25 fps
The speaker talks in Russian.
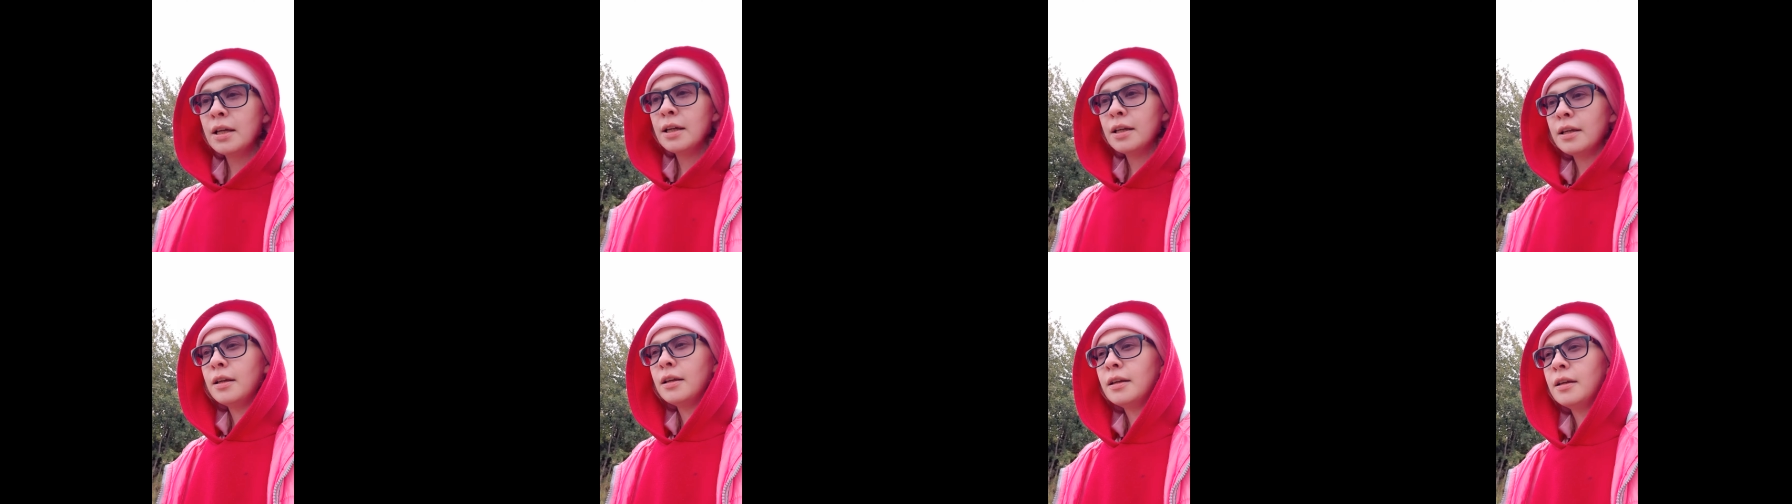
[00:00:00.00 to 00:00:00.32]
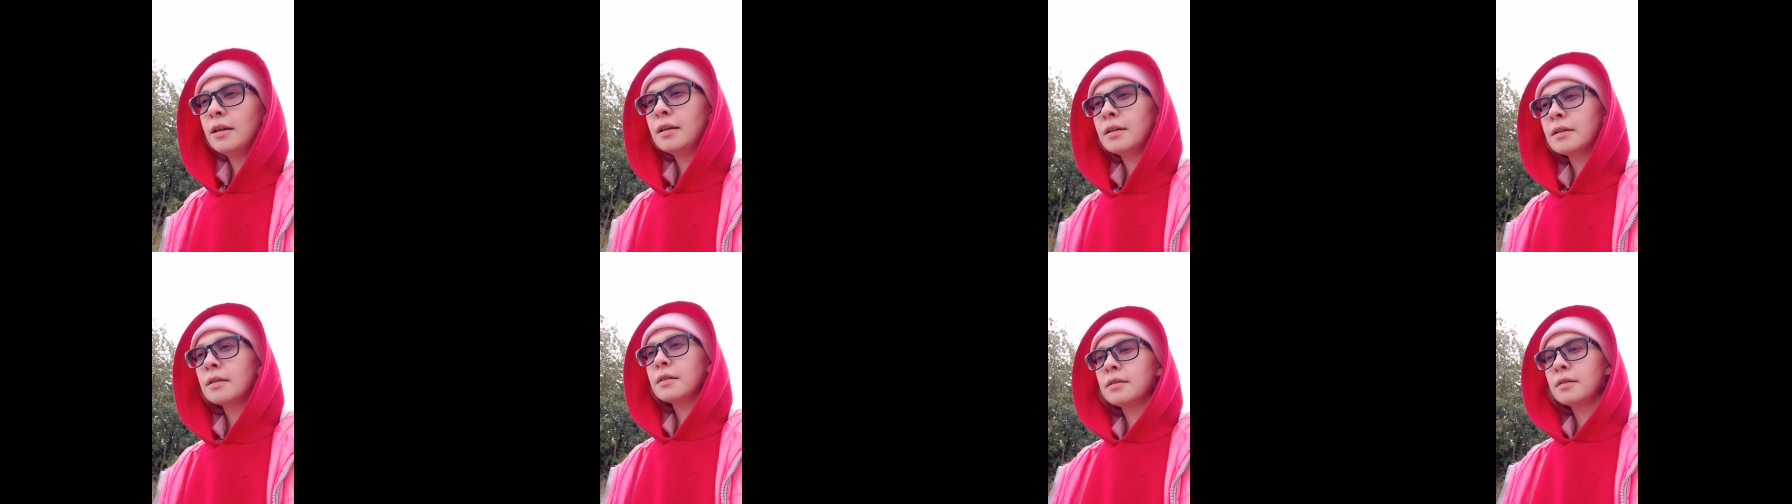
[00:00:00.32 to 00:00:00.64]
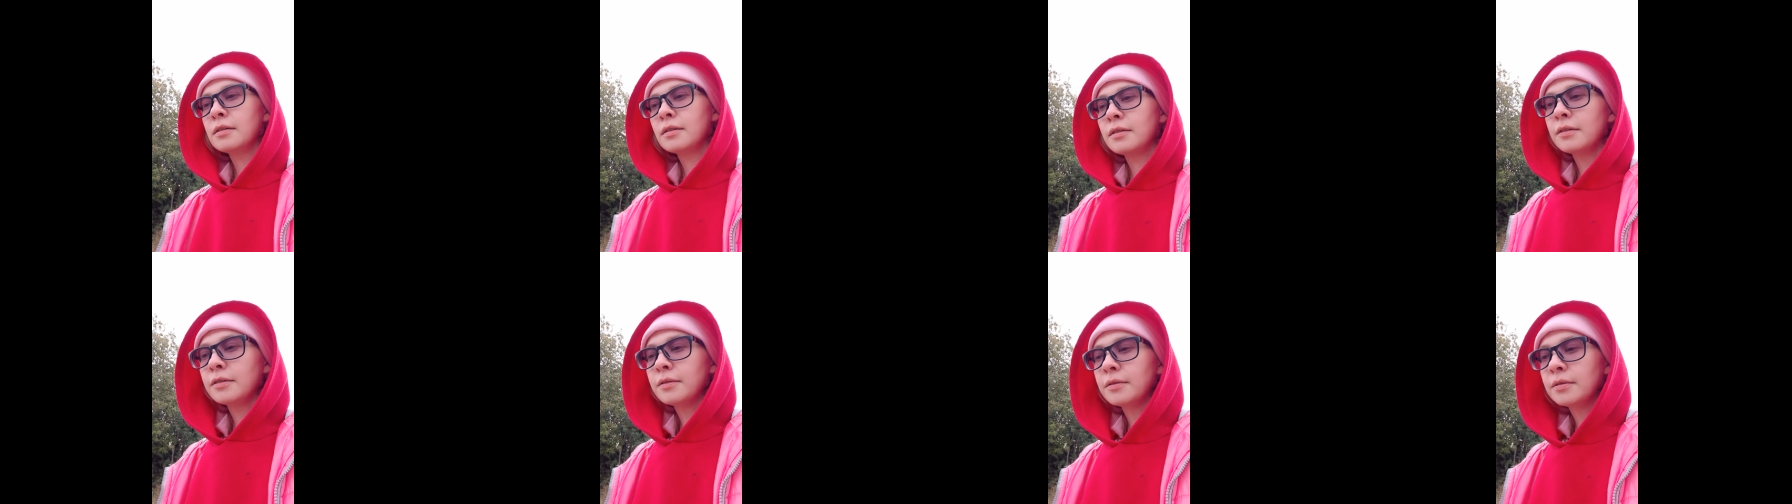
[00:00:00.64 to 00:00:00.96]
и
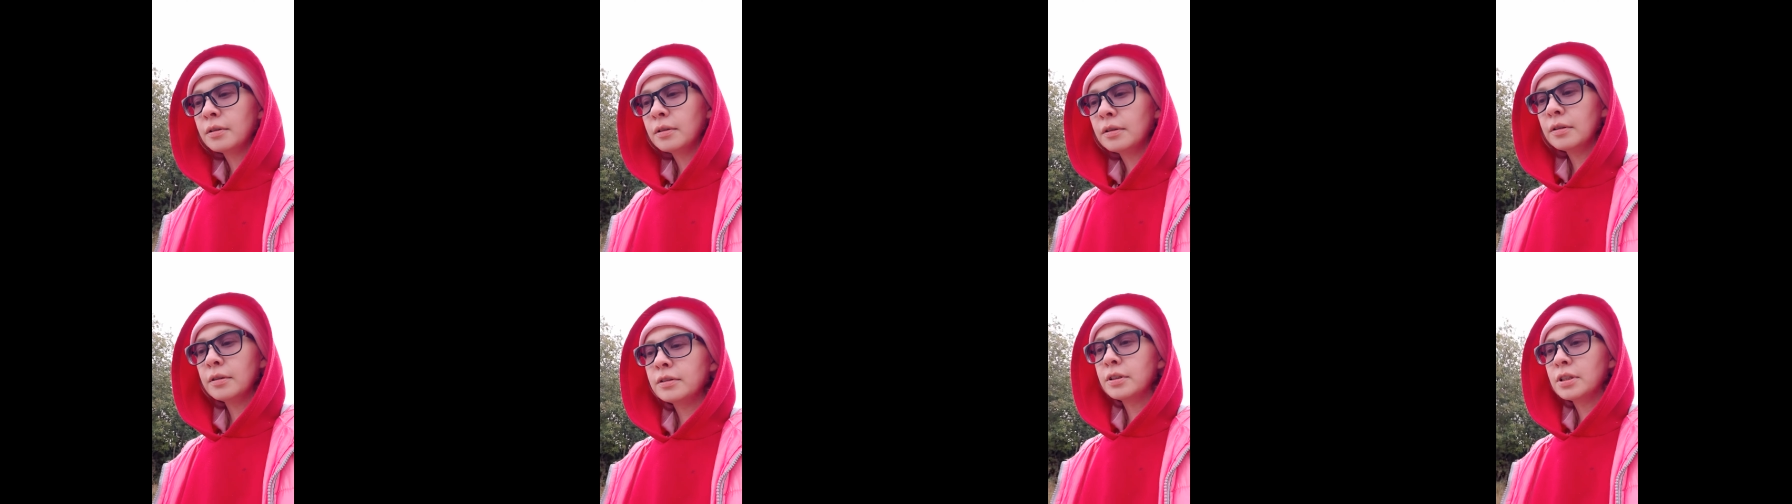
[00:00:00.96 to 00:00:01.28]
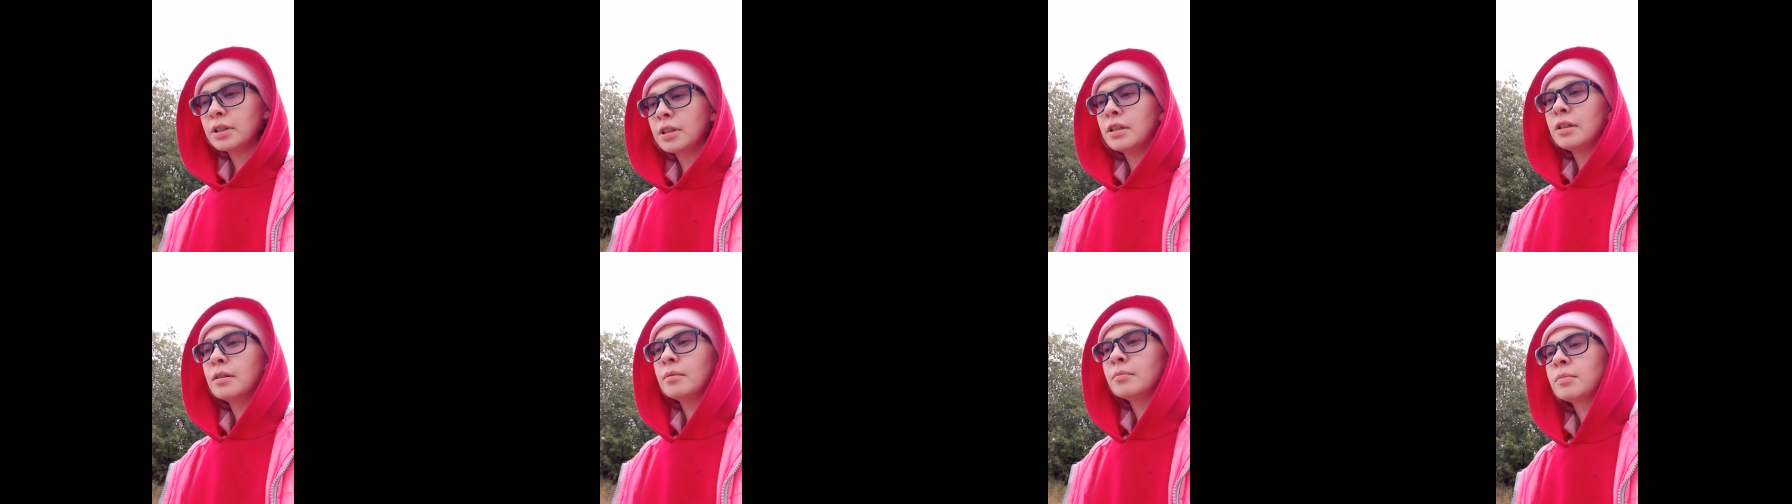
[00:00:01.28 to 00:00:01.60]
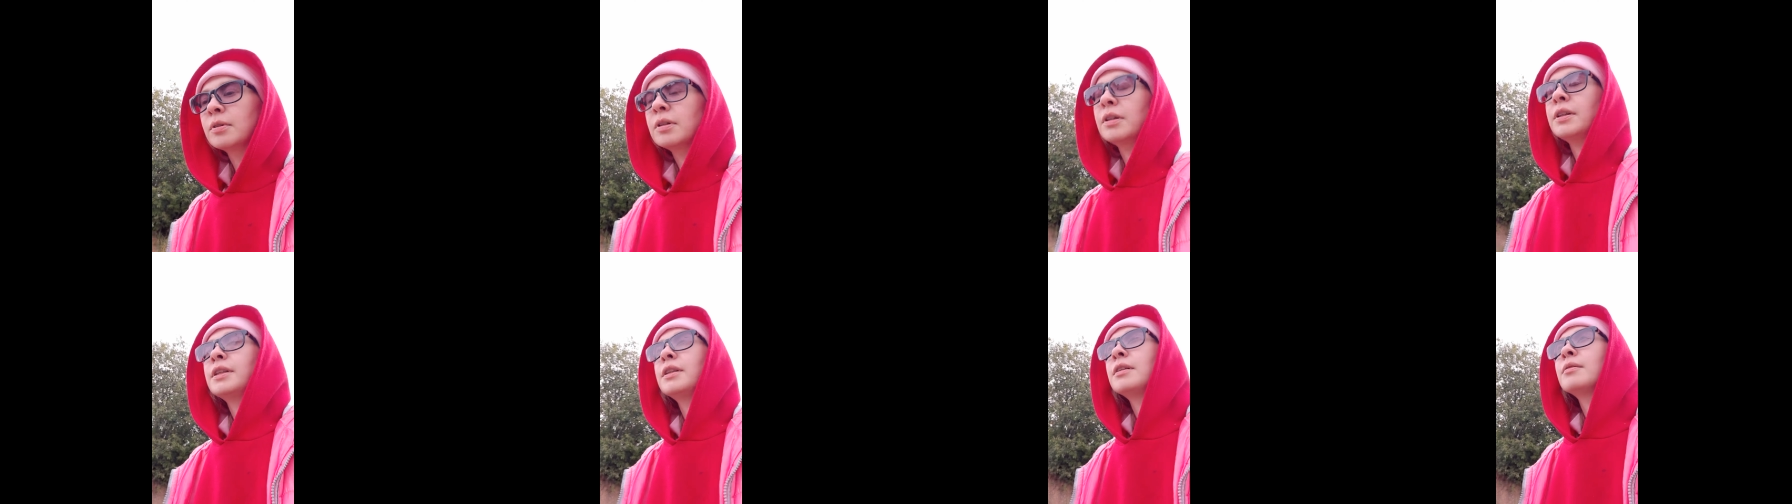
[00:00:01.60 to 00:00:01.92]
э, таким
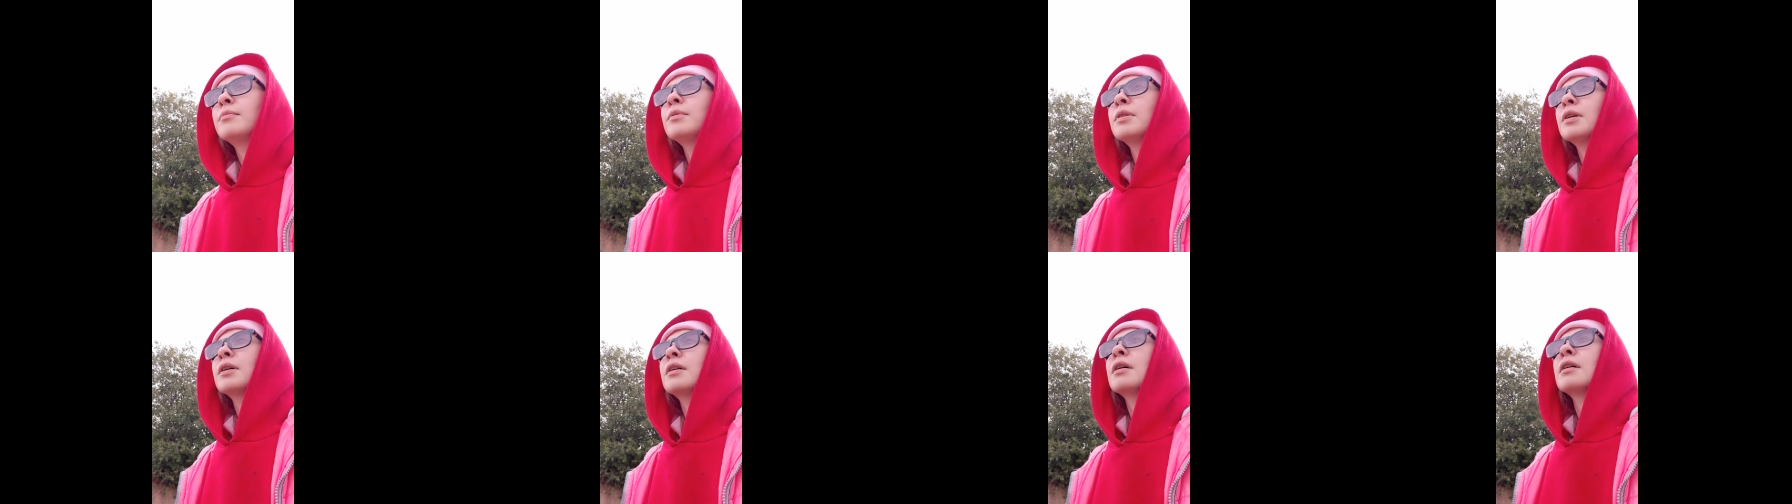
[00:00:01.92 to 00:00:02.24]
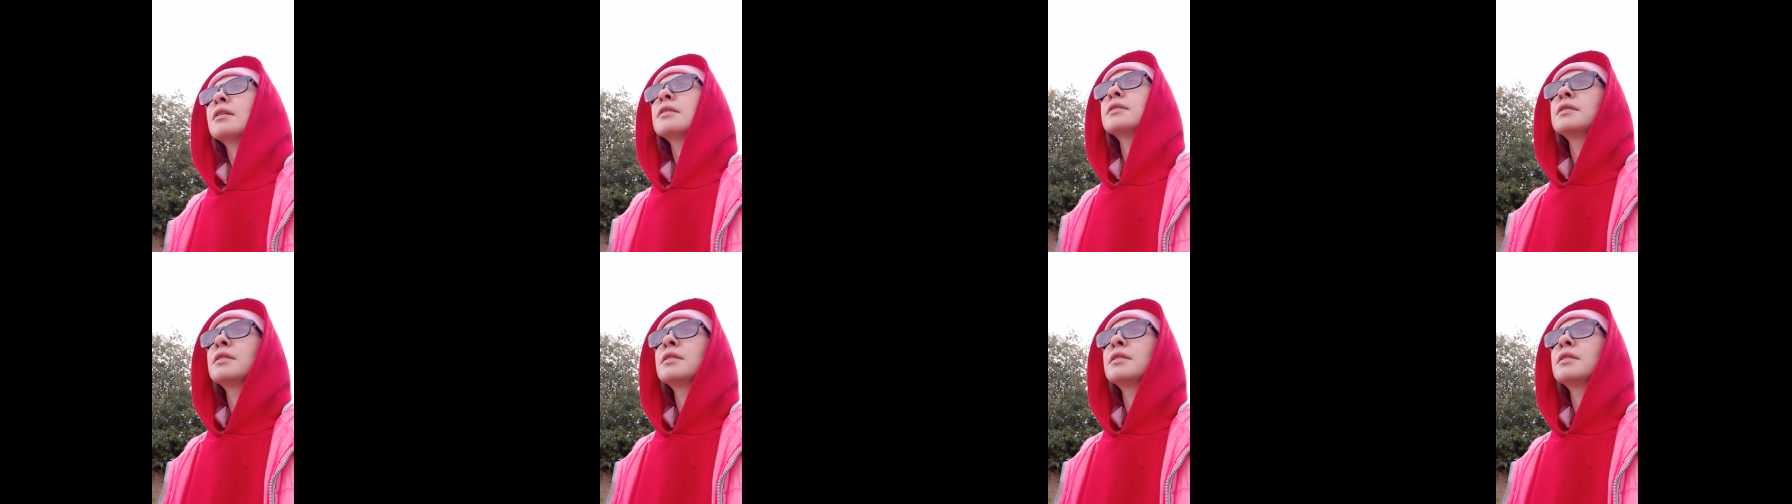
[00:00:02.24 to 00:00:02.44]
каким-то, как,